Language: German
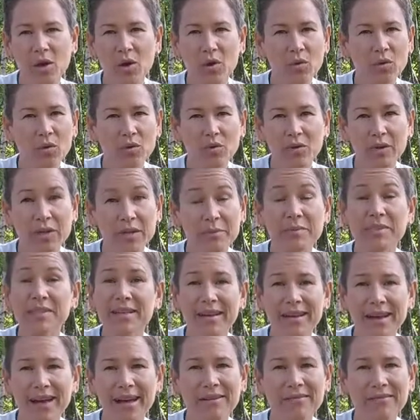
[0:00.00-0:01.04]
und du nimmst
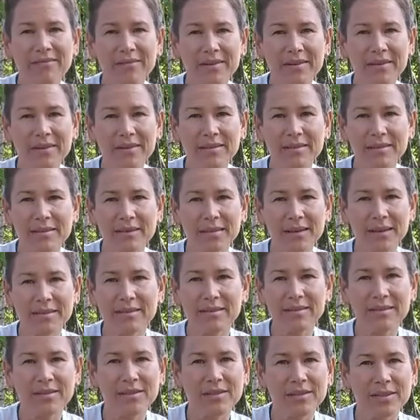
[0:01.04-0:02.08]
dann einfach nicht den
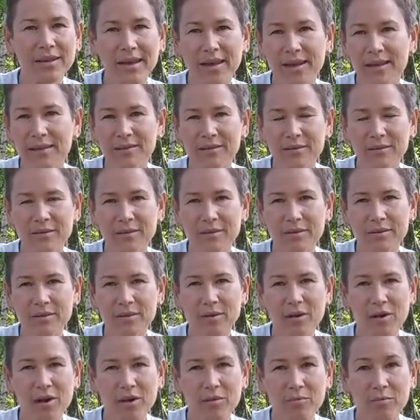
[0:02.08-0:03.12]
ganzen Stress und die
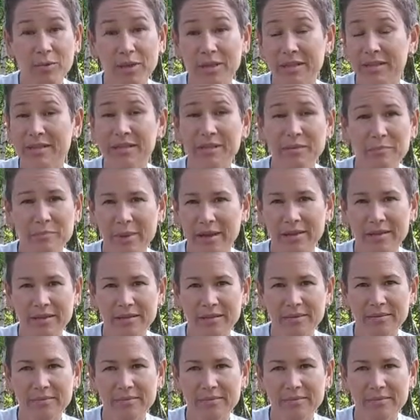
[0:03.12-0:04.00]
Sorgen mit ins Bett.